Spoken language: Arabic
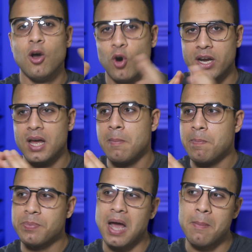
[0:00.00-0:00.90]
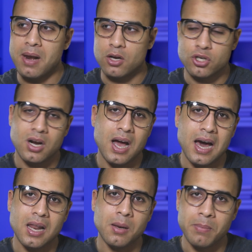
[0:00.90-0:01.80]
وانا هعمل لك شرح
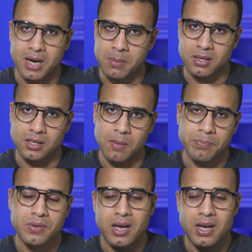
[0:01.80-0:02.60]
على البرنامج ده